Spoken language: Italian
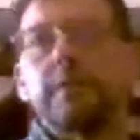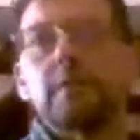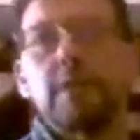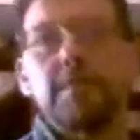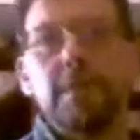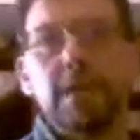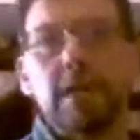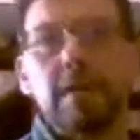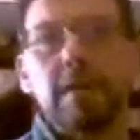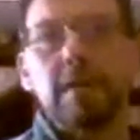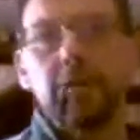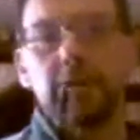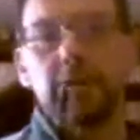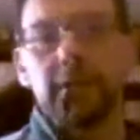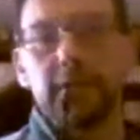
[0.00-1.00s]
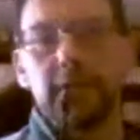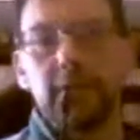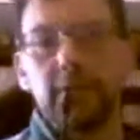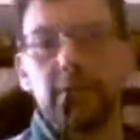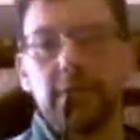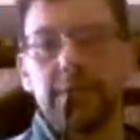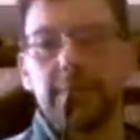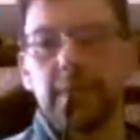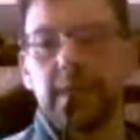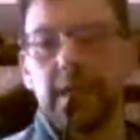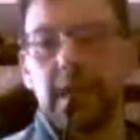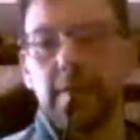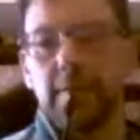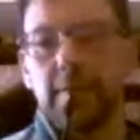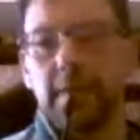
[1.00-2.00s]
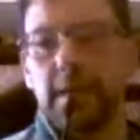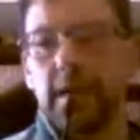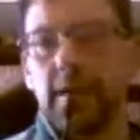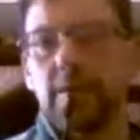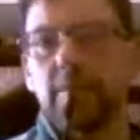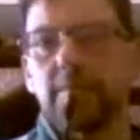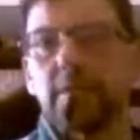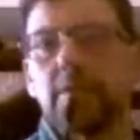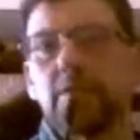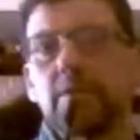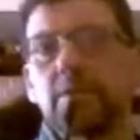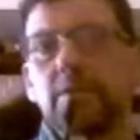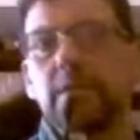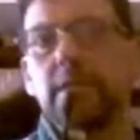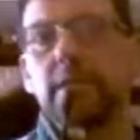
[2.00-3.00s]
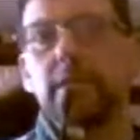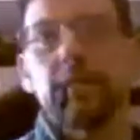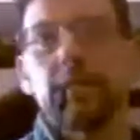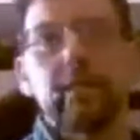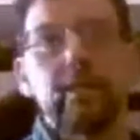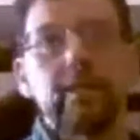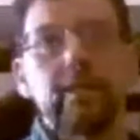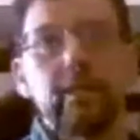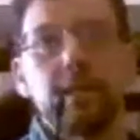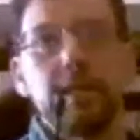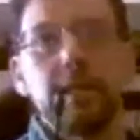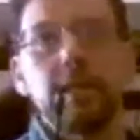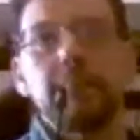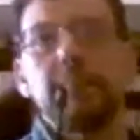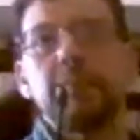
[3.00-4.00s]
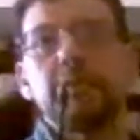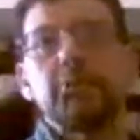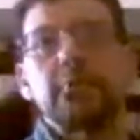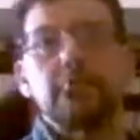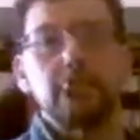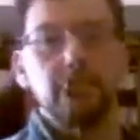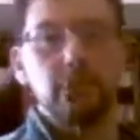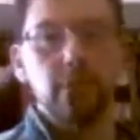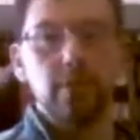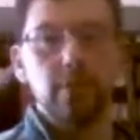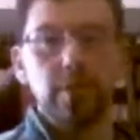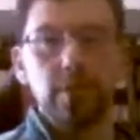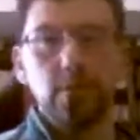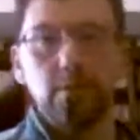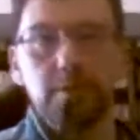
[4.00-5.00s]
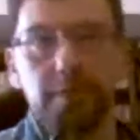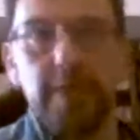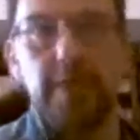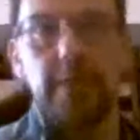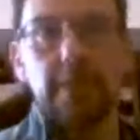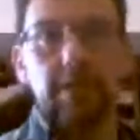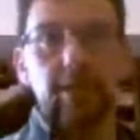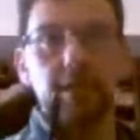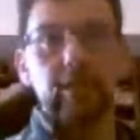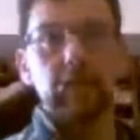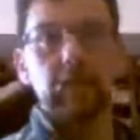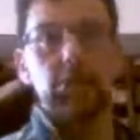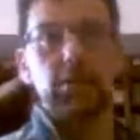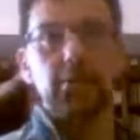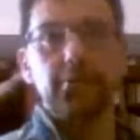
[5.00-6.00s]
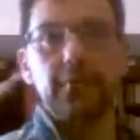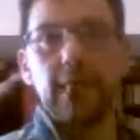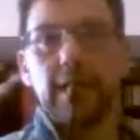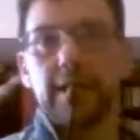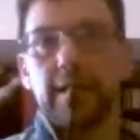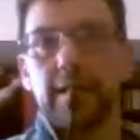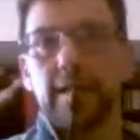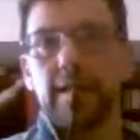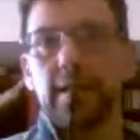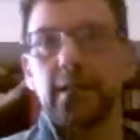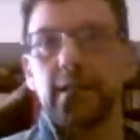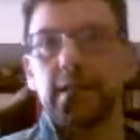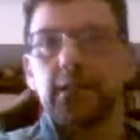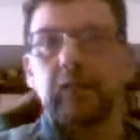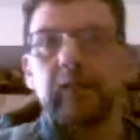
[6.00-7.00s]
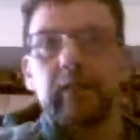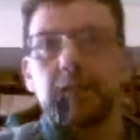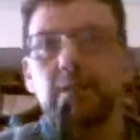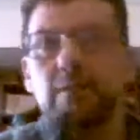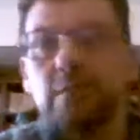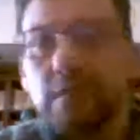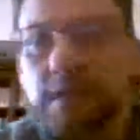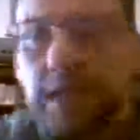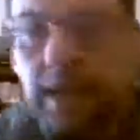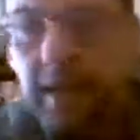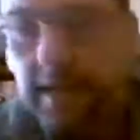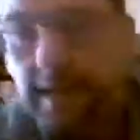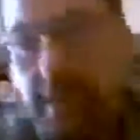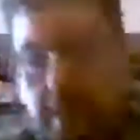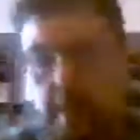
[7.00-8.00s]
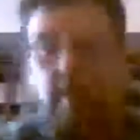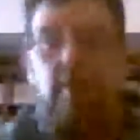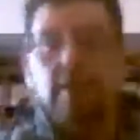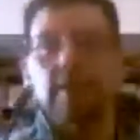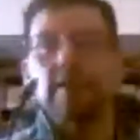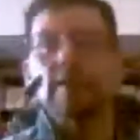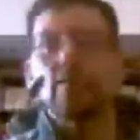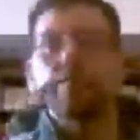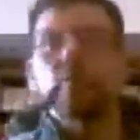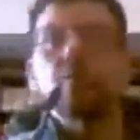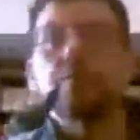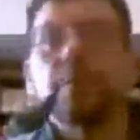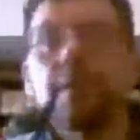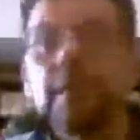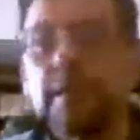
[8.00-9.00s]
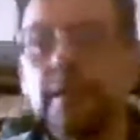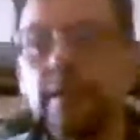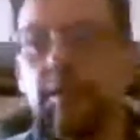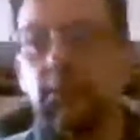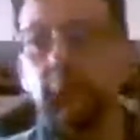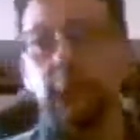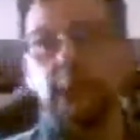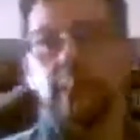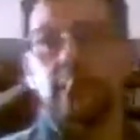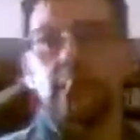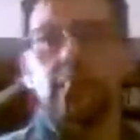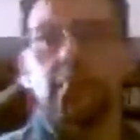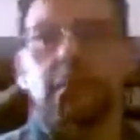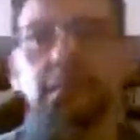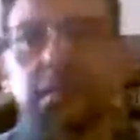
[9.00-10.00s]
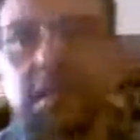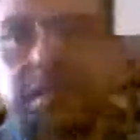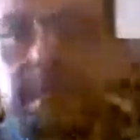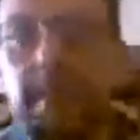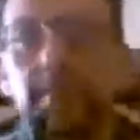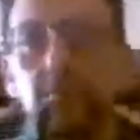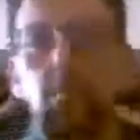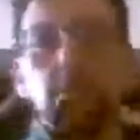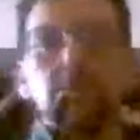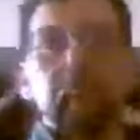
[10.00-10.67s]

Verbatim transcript: mia vecchia web camera non mi consente di tenere accese solo le luci ai fianchi vuole anche le luci del tetto